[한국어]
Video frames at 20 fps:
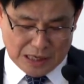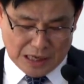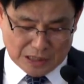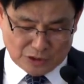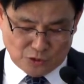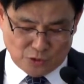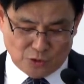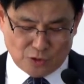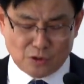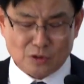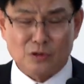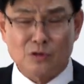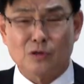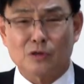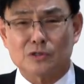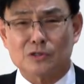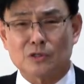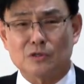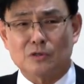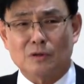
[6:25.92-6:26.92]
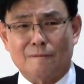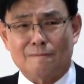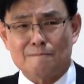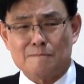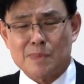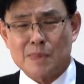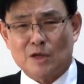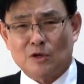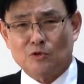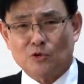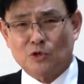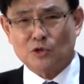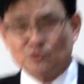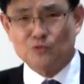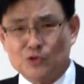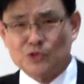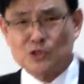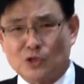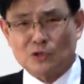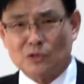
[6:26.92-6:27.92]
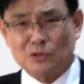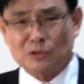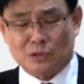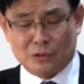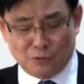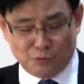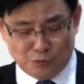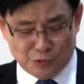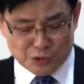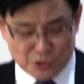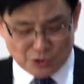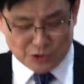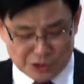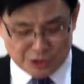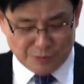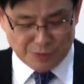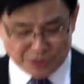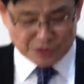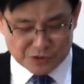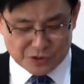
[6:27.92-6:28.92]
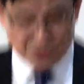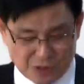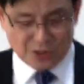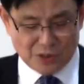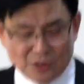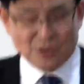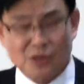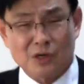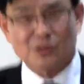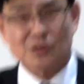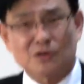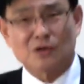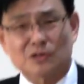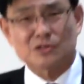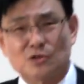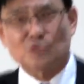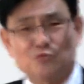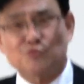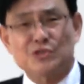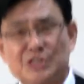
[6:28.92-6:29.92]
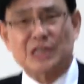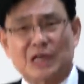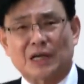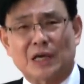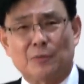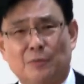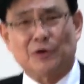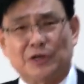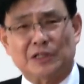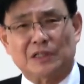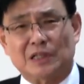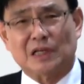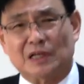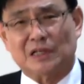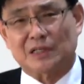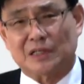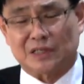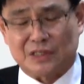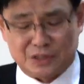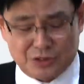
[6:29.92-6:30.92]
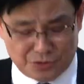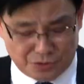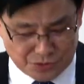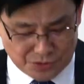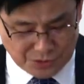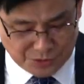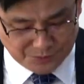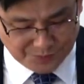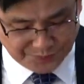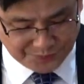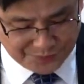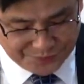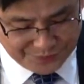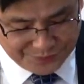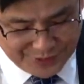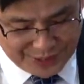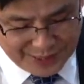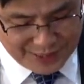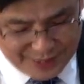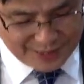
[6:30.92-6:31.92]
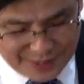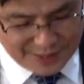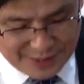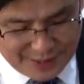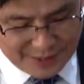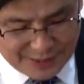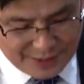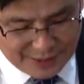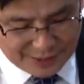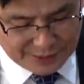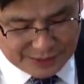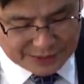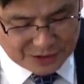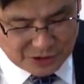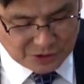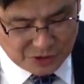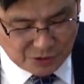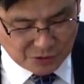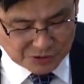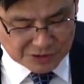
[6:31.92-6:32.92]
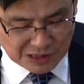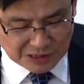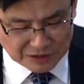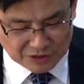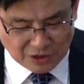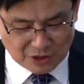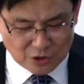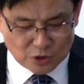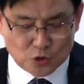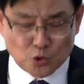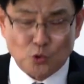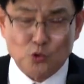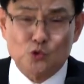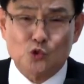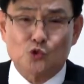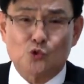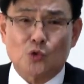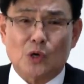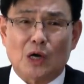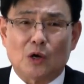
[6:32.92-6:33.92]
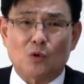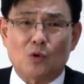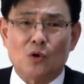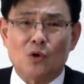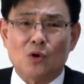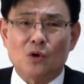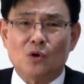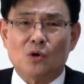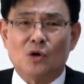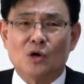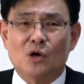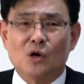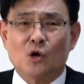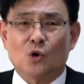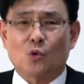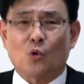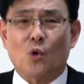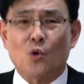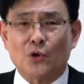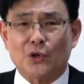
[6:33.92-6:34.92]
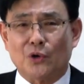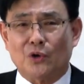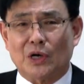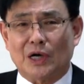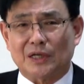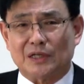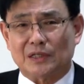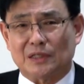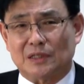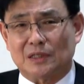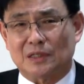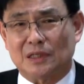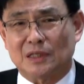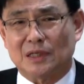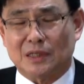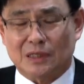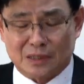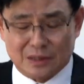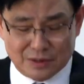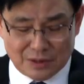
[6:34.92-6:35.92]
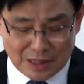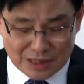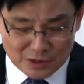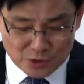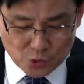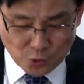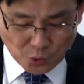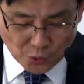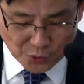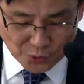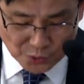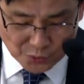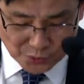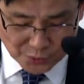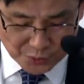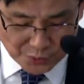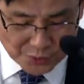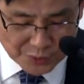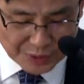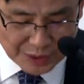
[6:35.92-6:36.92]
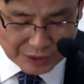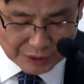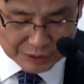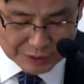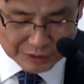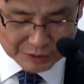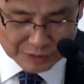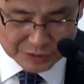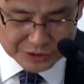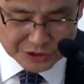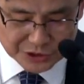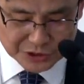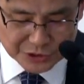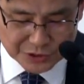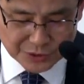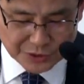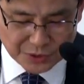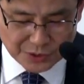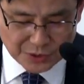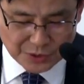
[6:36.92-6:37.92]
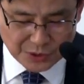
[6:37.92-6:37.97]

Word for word: 아주 그것을 그 위선을 위선이면서 그것을 위장해 버린다 그 얘기죠. 그래서 형상들을 존중하고 공경하는 그러한 종교라고 하는 것이죠.